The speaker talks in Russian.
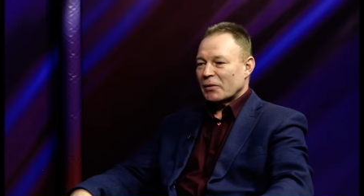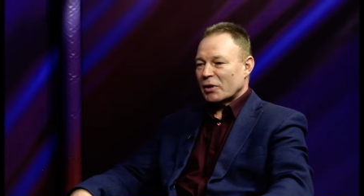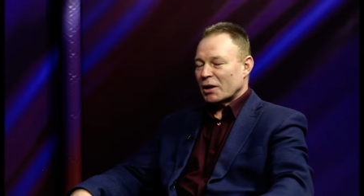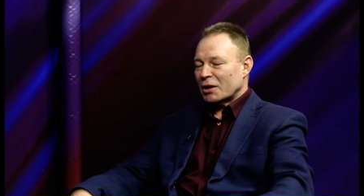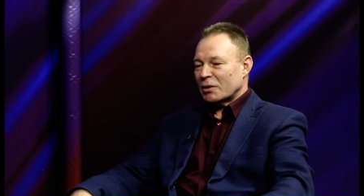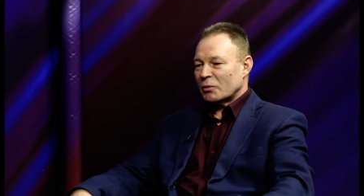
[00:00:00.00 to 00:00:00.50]
В
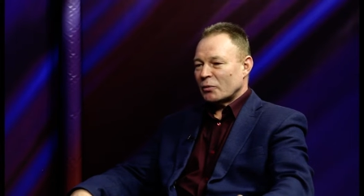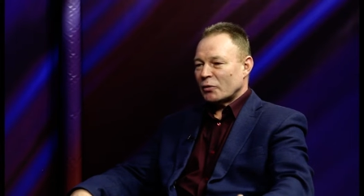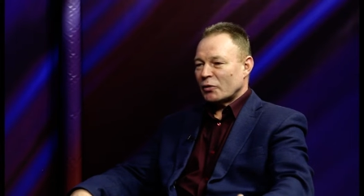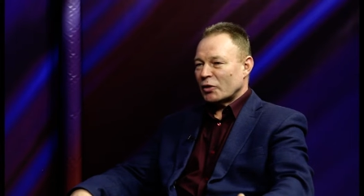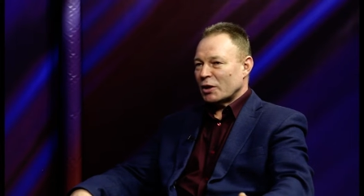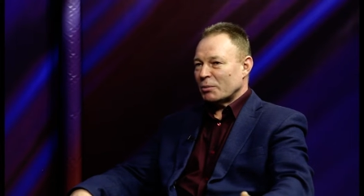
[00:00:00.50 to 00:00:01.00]

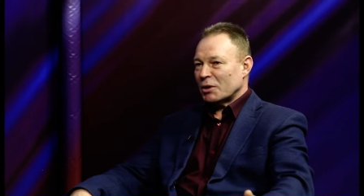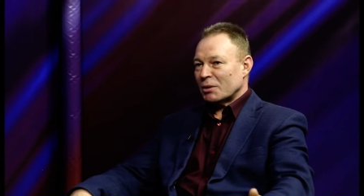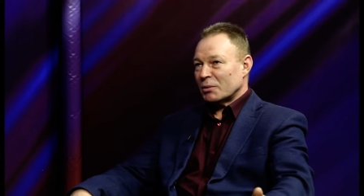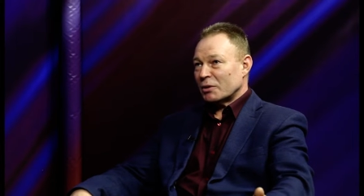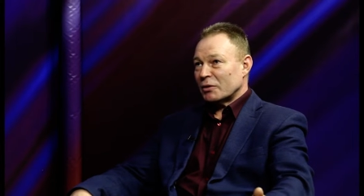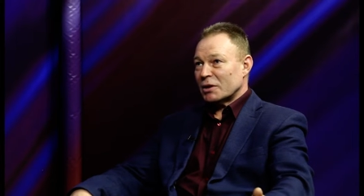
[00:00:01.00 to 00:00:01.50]
реальном времени
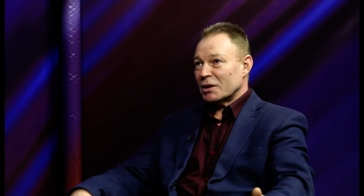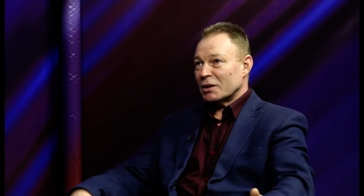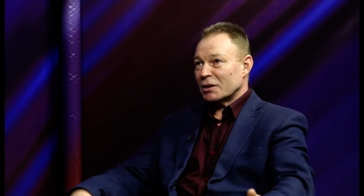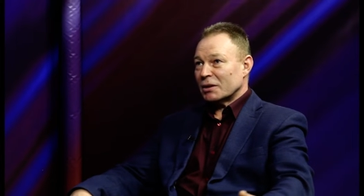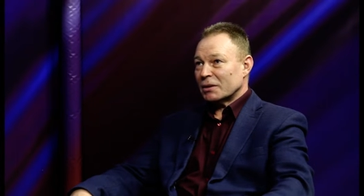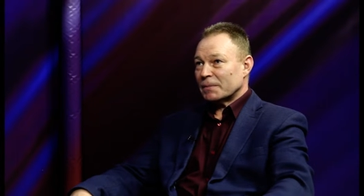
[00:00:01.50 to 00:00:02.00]
мы
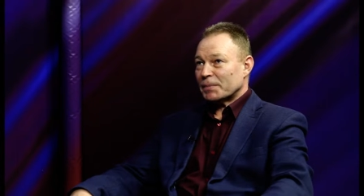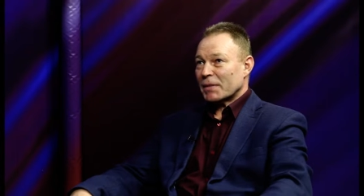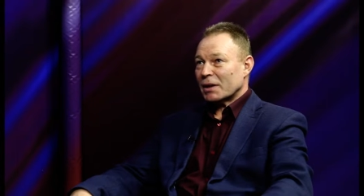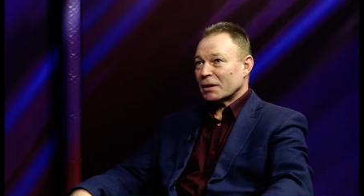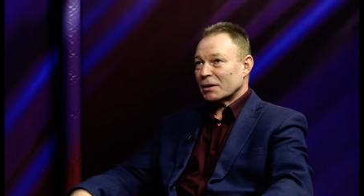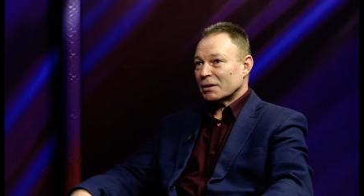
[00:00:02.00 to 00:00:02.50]
видели
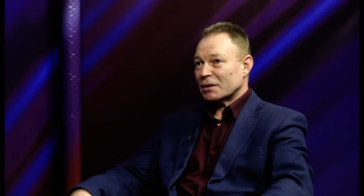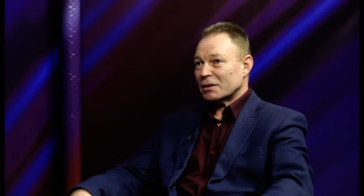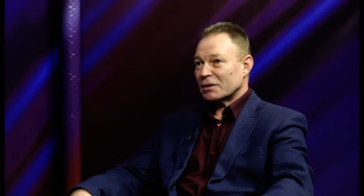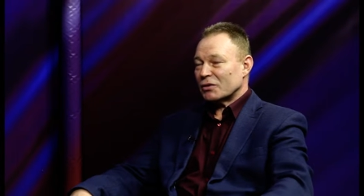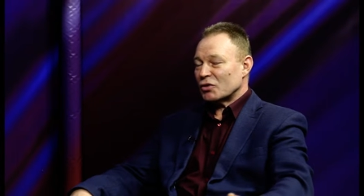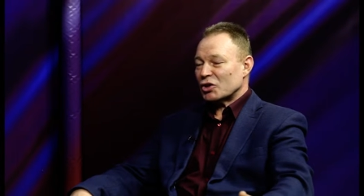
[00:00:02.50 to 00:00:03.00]

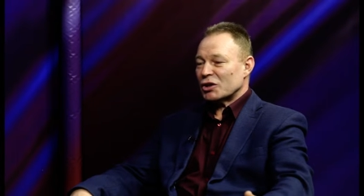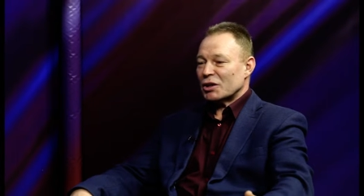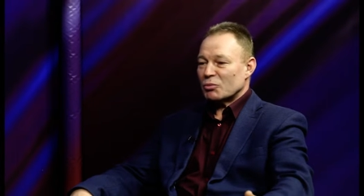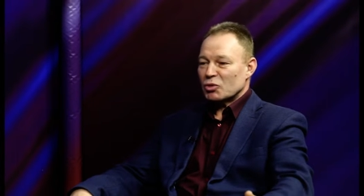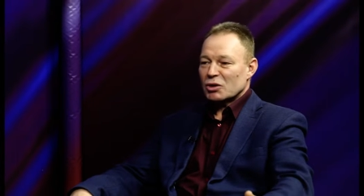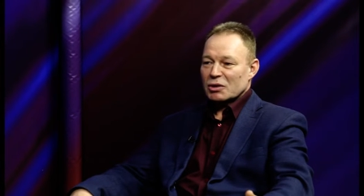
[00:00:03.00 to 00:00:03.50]

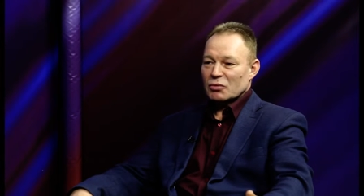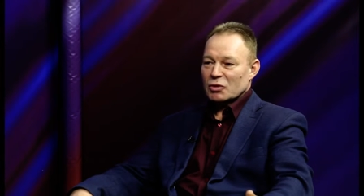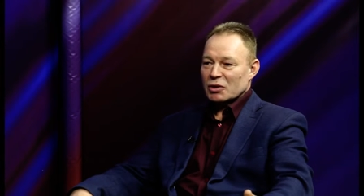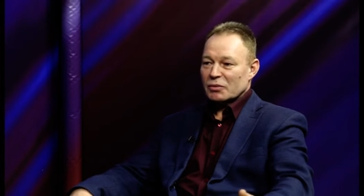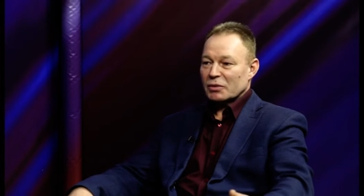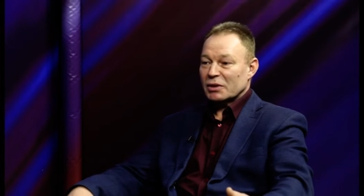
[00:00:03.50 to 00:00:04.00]
движение
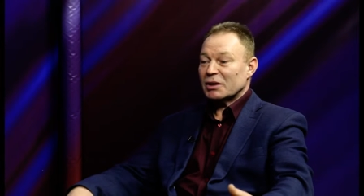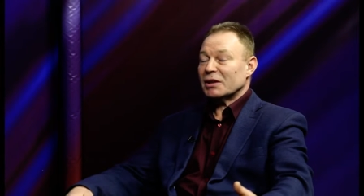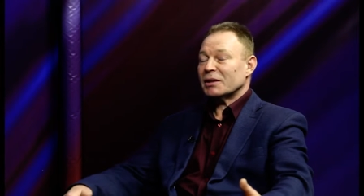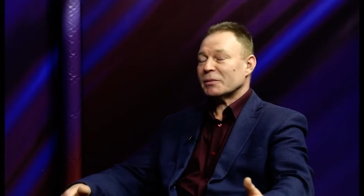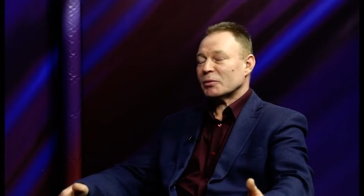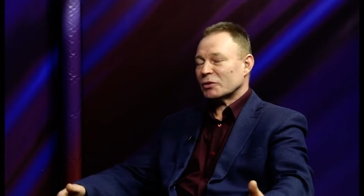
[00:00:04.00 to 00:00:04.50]
мусоровозов
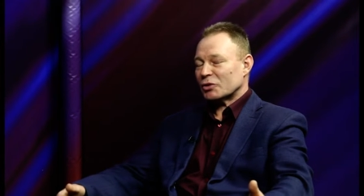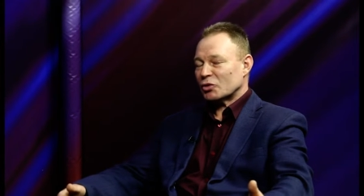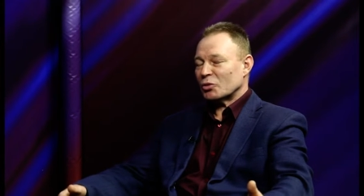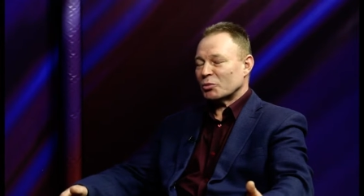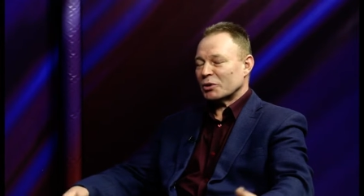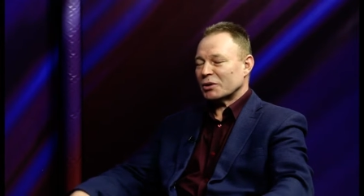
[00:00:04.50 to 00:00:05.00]
и
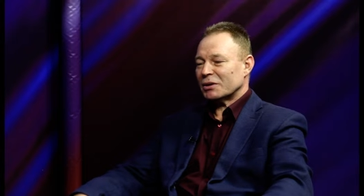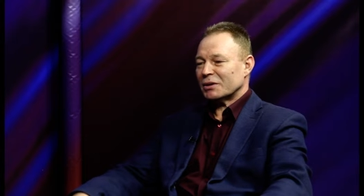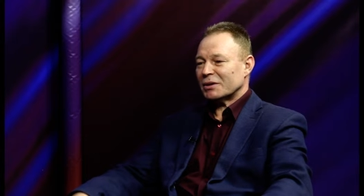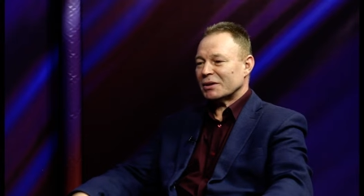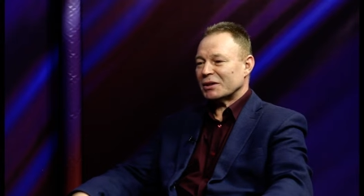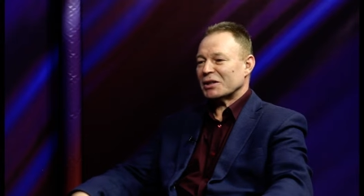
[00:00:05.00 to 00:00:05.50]
что
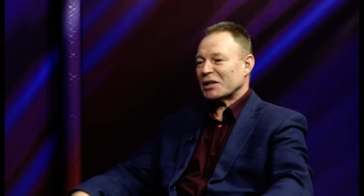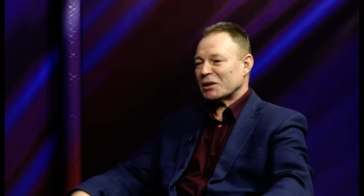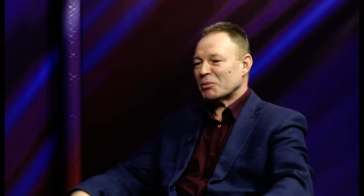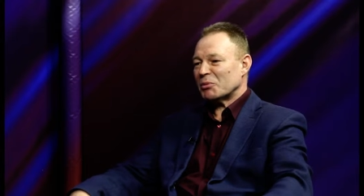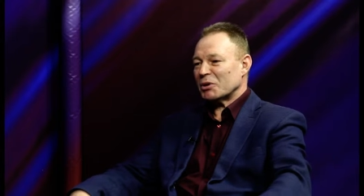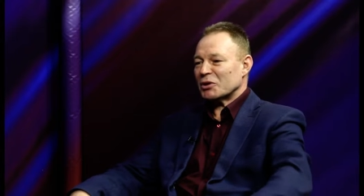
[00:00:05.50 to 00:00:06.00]
мы и на
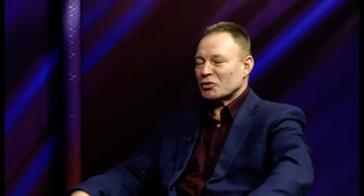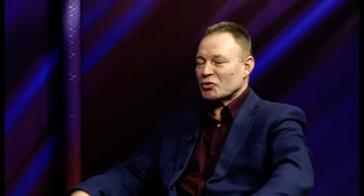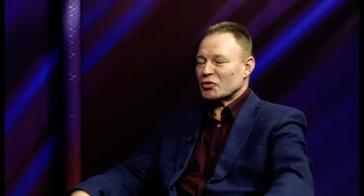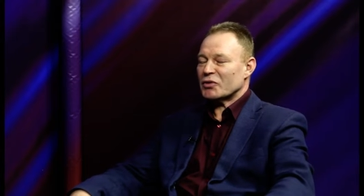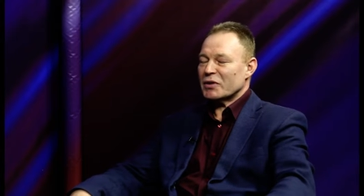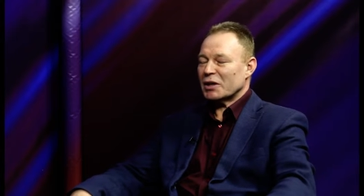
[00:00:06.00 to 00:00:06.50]
данный момент
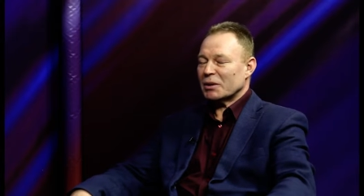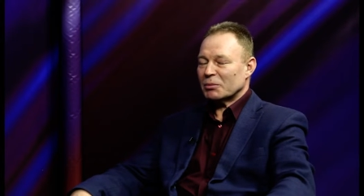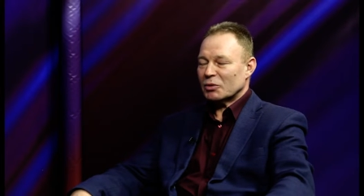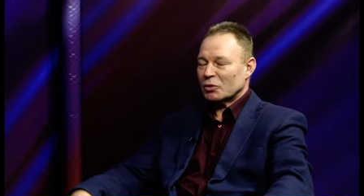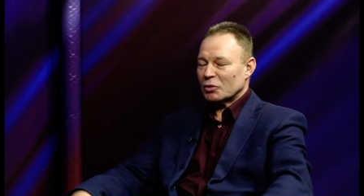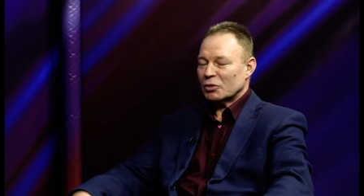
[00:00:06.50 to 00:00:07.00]

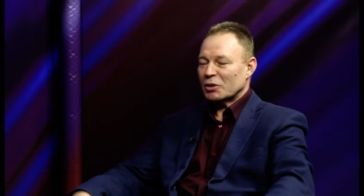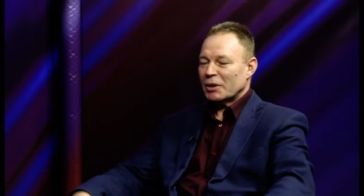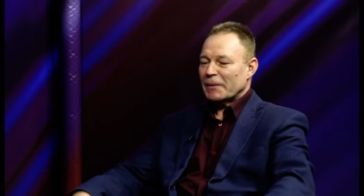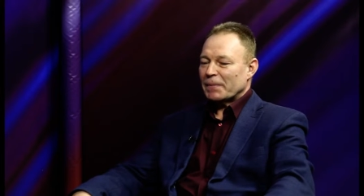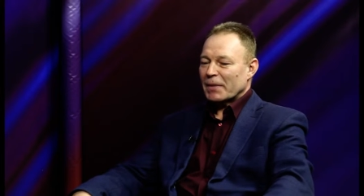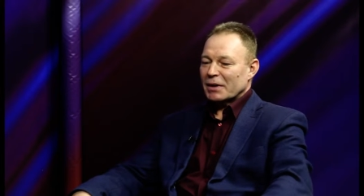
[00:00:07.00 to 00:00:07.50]
осуществляем, но
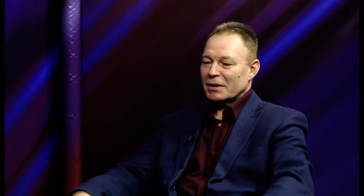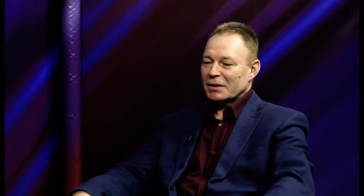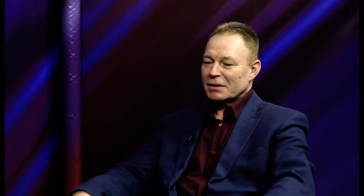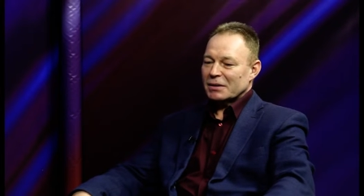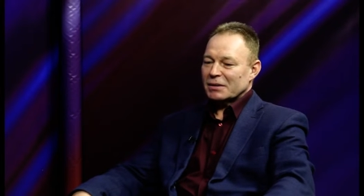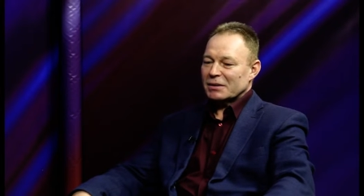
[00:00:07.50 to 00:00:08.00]

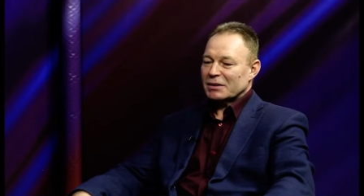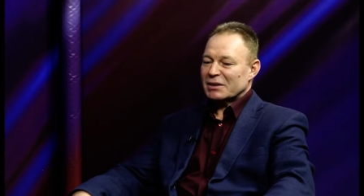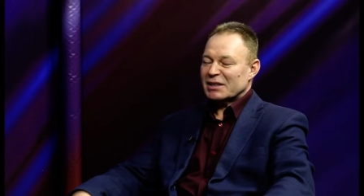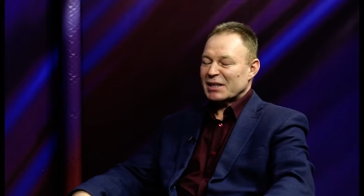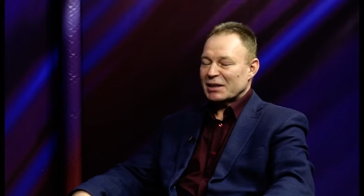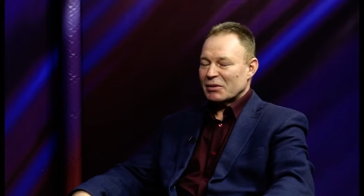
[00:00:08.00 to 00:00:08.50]

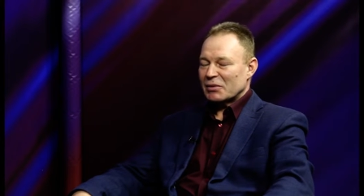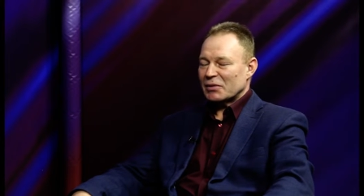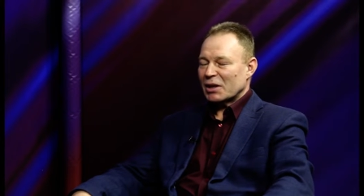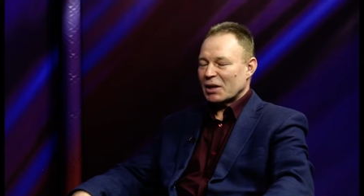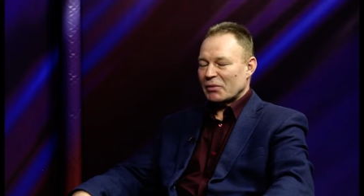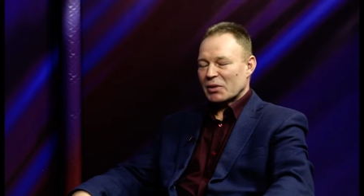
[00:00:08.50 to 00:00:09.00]
срывов
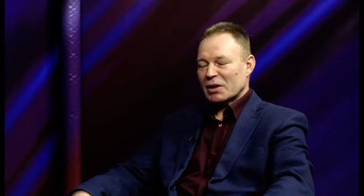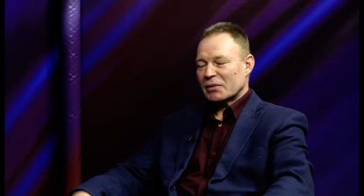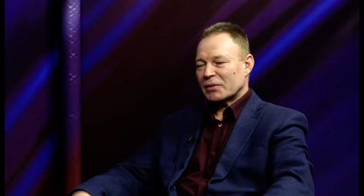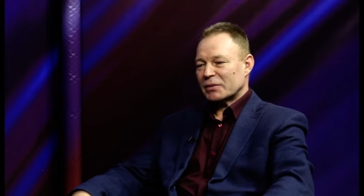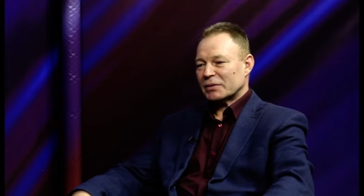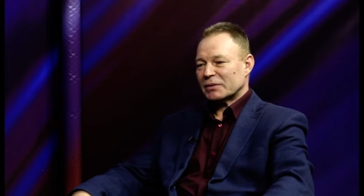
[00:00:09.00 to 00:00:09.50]
графиков